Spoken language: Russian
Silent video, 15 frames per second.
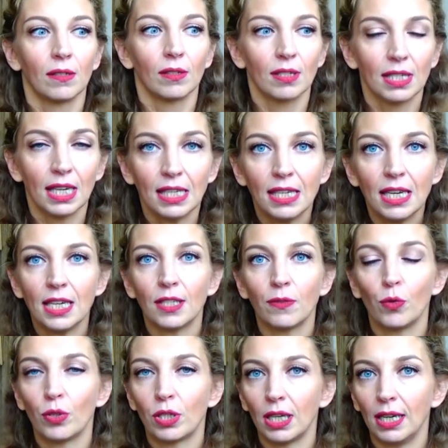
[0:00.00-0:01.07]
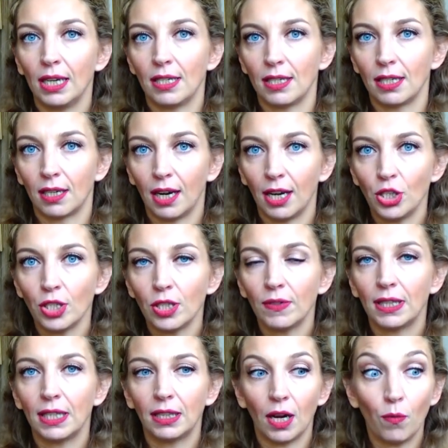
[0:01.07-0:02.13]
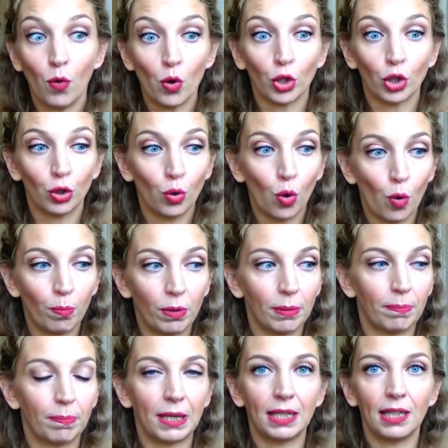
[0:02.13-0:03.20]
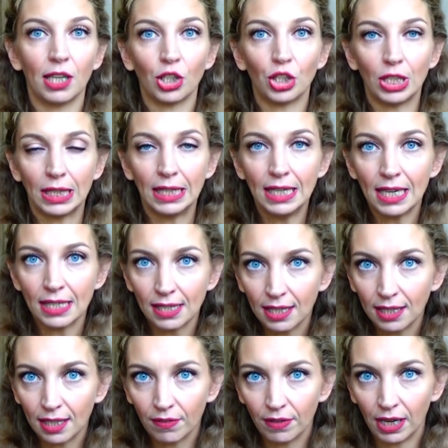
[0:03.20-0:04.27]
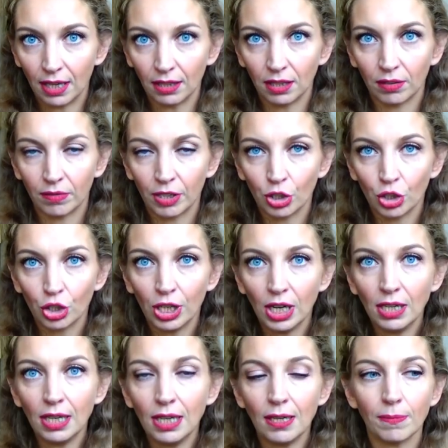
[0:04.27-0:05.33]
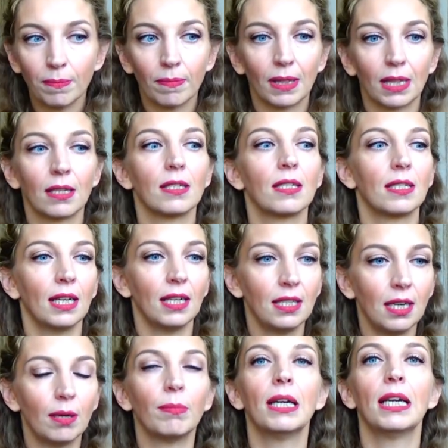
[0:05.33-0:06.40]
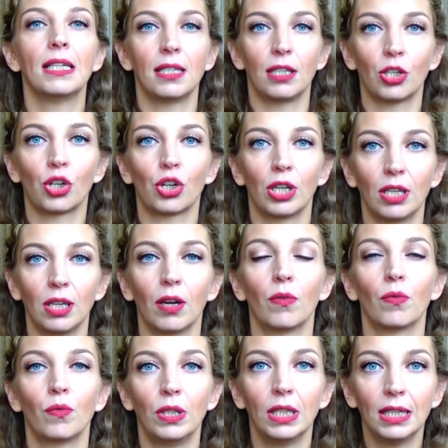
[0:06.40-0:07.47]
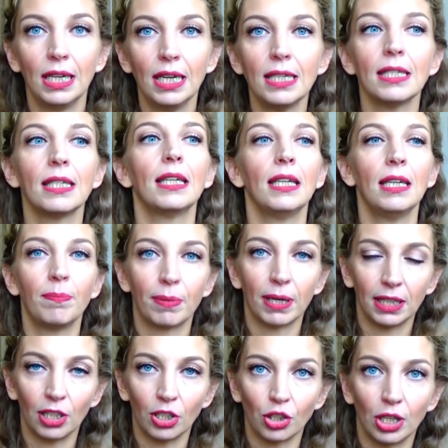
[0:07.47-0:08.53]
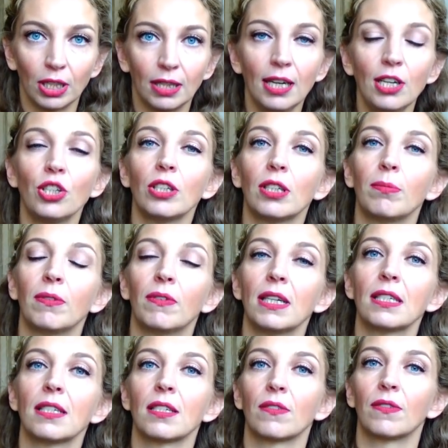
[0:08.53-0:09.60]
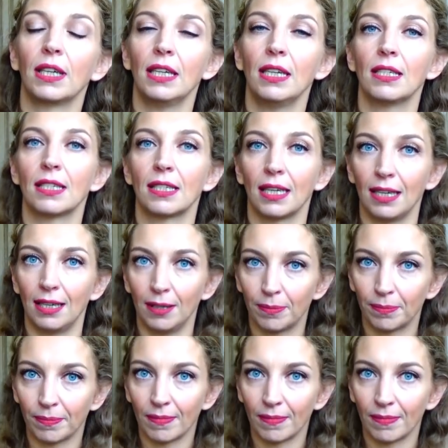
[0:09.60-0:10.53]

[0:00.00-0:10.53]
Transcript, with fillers: Задействуются эти качества для того, чтобы предложить несколько вариантов решений, затем эти решения внедрить и продолжать дальше добиваться своей цели.